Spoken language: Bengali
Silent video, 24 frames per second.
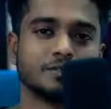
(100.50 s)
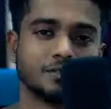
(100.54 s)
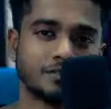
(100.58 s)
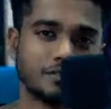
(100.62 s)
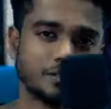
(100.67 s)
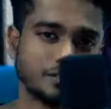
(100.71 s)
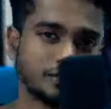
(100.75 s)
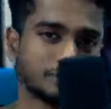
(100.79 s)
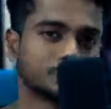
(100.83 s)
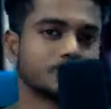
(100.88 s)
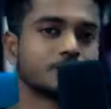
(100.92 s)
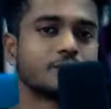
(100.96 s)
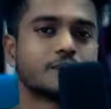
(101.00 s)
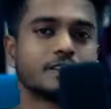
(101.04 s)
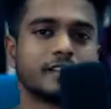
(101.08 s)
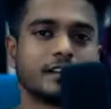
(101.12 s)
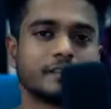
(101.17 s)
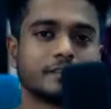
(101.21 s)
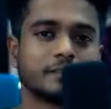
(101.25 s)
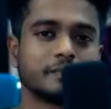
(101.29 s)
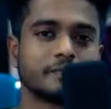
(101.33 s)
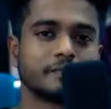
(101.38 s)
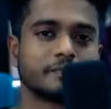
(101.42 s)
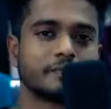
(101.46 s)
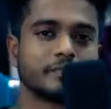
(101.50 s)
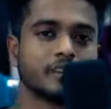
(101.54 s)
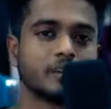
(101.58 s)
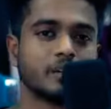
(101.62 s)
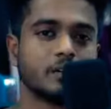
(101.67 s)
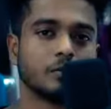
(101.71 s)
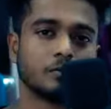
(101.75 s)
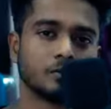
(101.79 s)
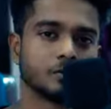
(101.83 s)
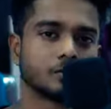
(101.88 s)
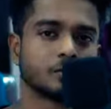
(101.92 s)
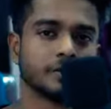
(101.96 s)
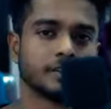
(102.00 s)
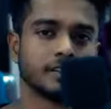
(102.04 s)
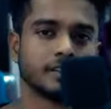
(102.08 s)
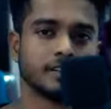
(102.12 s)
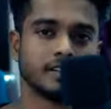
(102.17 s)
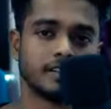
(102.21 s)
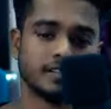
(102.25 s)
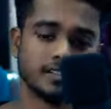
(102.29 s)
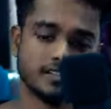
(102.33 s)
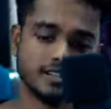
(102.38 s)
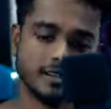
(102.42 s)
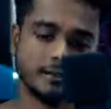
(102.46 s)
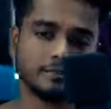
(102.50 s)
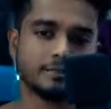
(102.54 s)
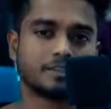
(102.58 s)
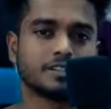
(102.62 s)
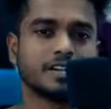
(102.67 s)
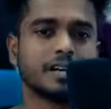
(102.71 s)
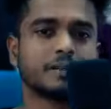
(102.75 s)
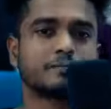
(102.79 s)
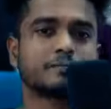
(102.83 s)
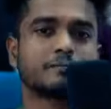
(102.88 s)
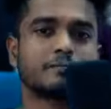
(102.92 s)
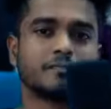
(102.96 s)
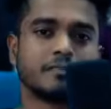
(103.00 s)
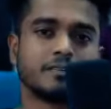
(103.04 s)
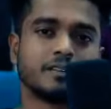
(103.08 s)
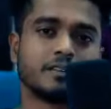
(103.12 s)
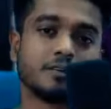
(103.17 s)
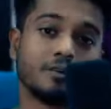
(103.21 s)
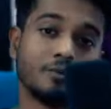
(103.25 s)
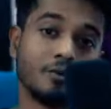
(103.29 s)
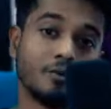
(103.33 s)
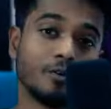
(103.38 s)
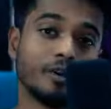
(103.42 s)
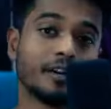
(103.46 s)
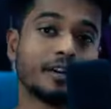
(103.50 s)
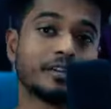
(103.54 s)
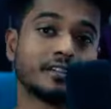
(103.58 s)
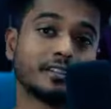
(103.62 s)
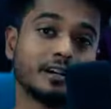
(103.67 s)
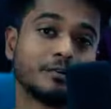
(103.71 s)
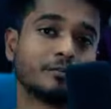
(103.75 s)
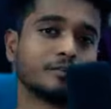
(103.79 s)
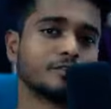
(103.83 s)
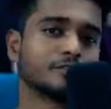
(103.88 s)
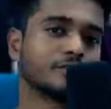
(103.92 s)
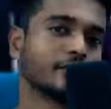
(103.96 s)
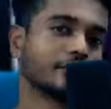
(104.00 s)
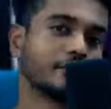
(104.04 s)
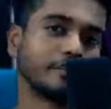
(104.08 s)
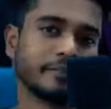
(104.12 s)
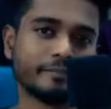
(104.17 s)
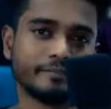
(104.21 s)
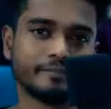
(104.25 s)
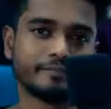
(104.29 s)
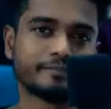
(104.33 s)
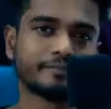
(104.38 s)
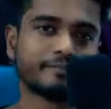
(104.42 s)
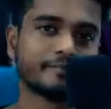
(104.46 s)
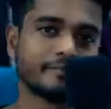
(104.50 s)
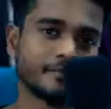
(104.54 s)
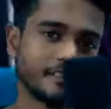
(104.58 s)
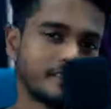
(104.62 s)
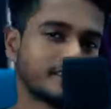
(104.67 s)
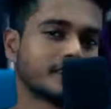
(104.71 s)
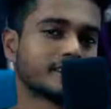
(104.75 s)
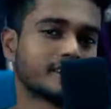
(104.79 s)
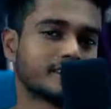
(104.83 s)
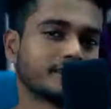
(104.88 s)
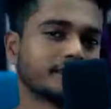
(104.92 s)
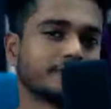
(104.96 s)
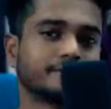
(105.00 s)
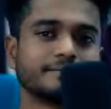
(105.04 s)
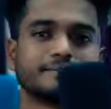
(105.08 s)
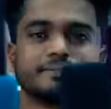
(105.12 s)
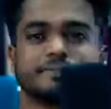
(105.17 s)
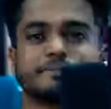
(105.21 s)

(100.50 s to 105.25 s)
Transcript: যদি নতুন হয়ে থাকো তাহলে অবশ্যই সাবস্ক্রাইব করে তারপর যাবে ঠিক আছে